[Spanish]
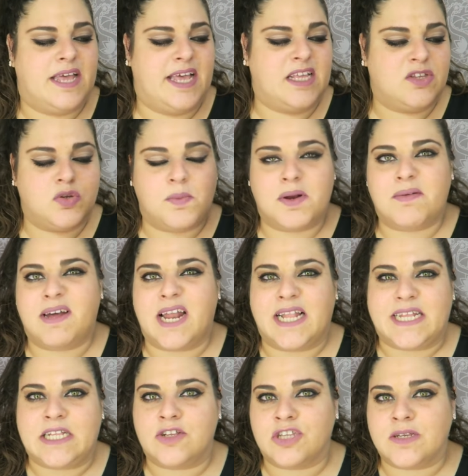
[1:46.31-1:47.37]
Es súper
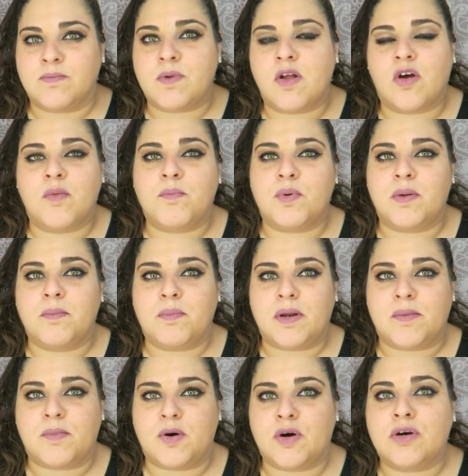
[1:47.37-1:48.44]
baratito, siempre lo compro en
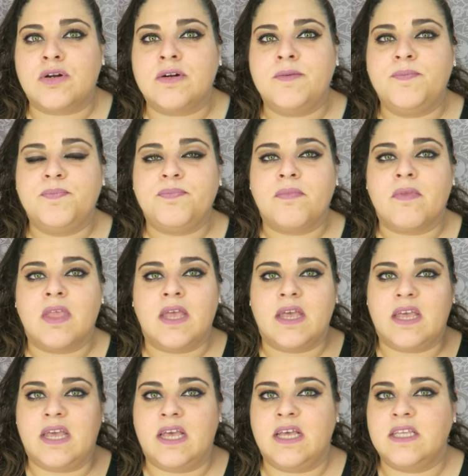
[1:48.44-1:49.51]
Primor.
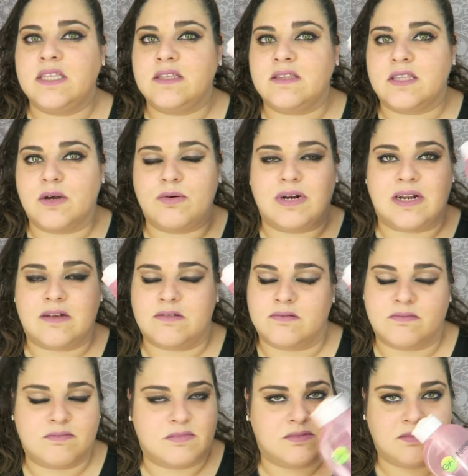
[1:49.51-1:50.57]
Y segura,
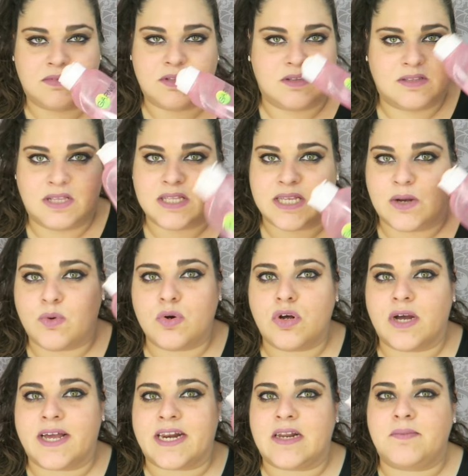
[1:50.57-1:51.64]

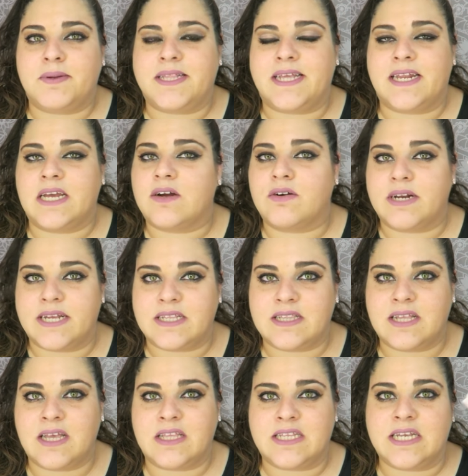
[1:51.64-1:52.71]
seguro que repetiré con
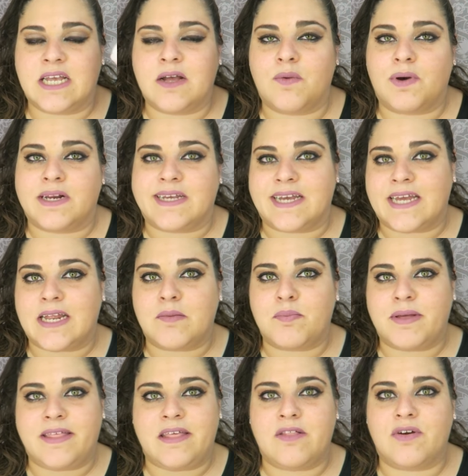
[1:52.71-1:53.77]
este, así que en cualquier
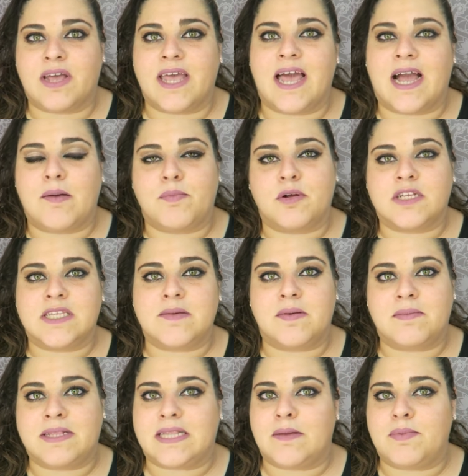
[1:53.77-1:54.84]
pedido que haga
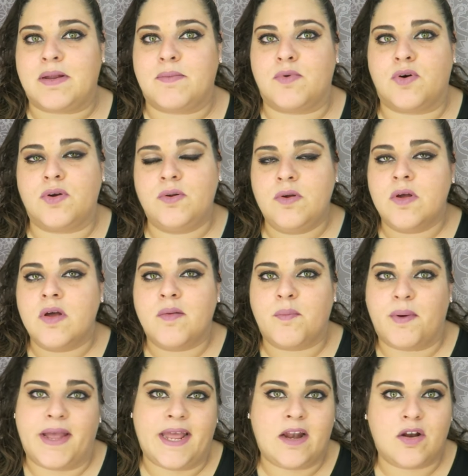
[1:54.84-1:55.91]
próximamente a Primor,
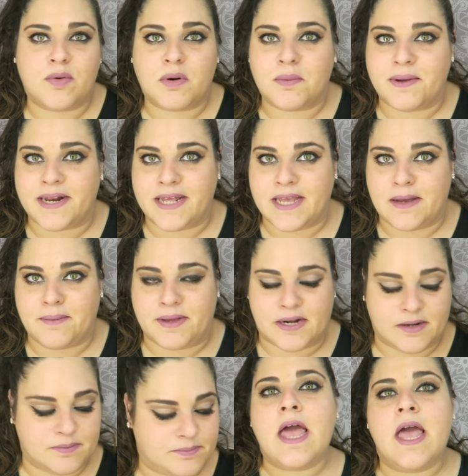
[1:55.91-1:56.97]
pues lo volveréis a ver.
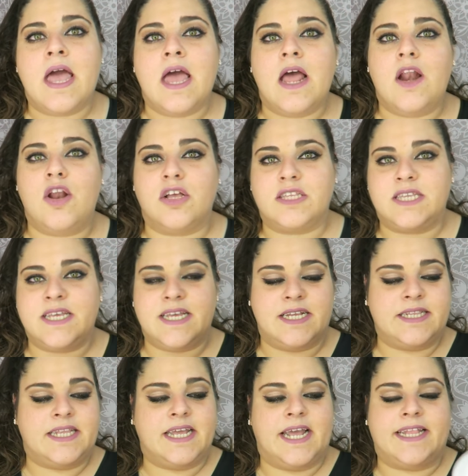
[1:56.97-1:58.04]
Lo
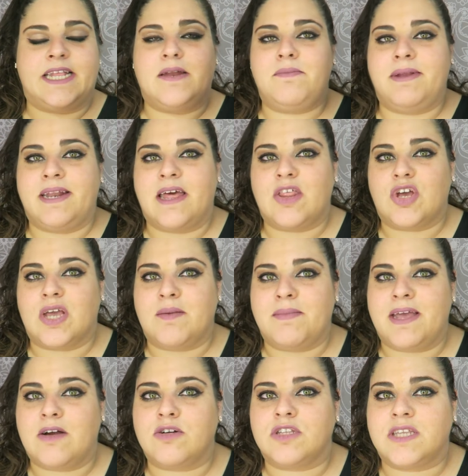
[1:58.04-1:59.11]
siguiente que he terminado, que
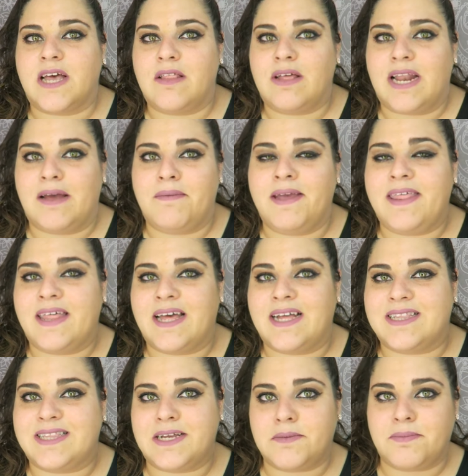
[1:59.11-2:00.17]
me ha costado la
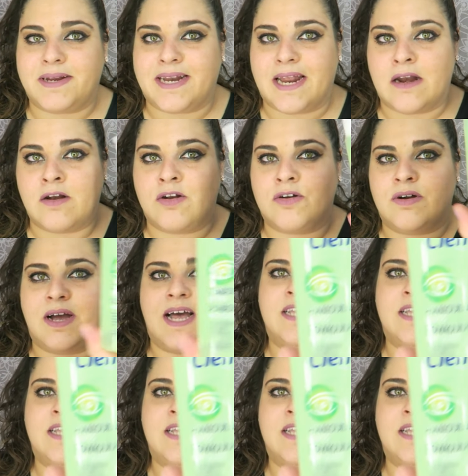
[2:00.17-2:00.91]
vida terminarlo,